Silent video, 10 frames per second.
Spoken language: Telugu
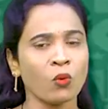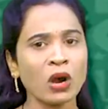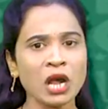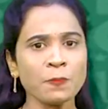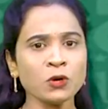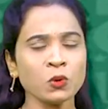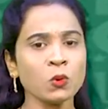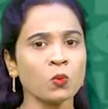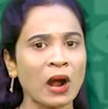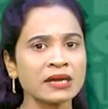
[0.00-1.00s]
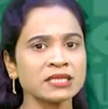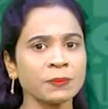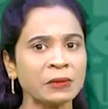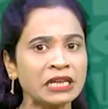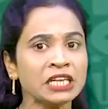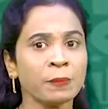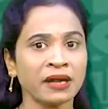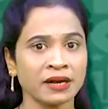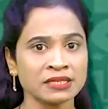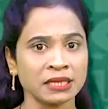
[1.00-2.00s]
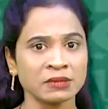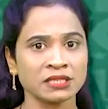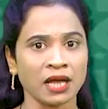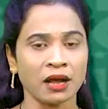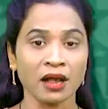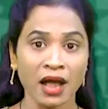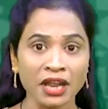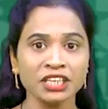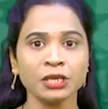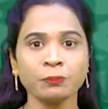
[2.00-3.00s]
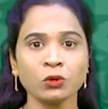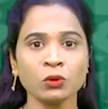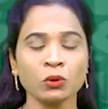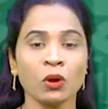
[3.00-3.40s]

ఒకప్పుడు వాట్సాప్ ఇండిపెండెంట్ సంస్థ కానీ ఇప్పుడు